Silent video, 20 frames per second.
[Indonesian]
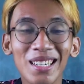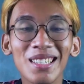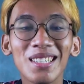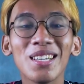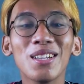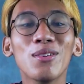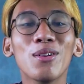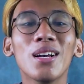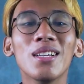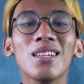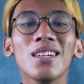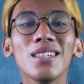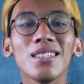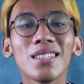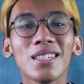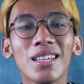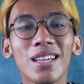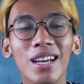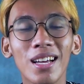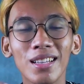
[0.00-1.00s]
Jadi segitu aja.
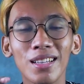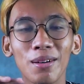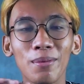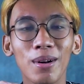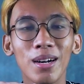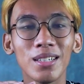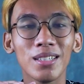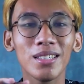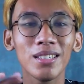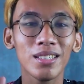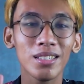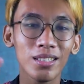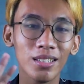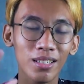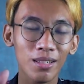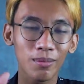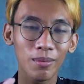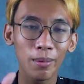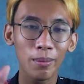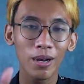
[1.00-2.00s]
Sekian terima kasih.
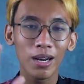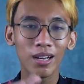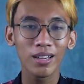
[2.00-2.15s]
Bye